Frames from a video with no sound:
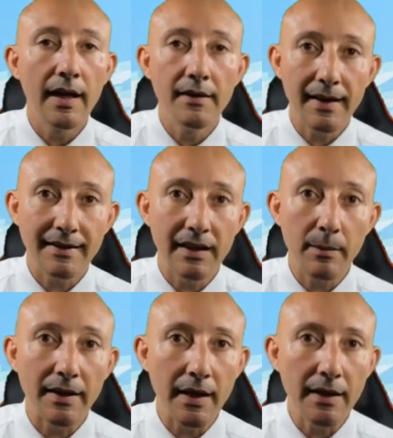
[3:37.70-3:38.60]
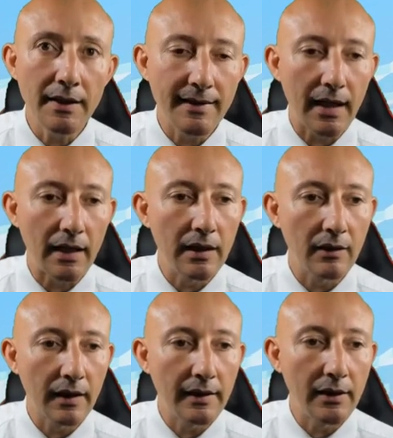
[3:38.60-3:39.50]
e nella schermata iniziale
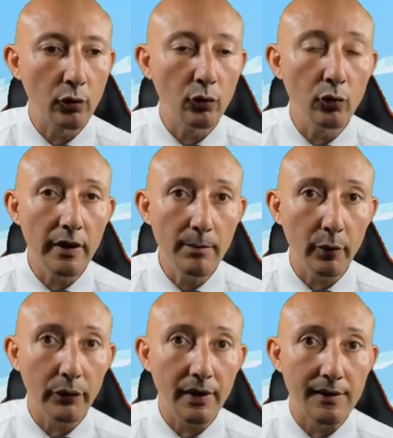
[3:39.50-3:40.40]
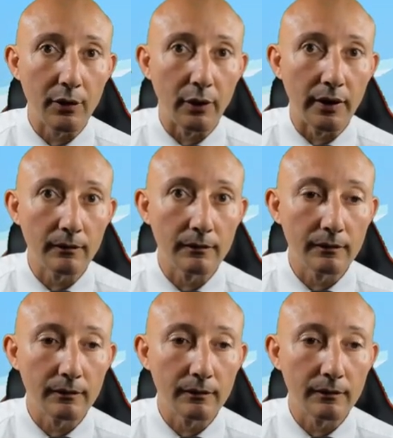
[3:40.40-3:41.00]
clicco su impostazioni.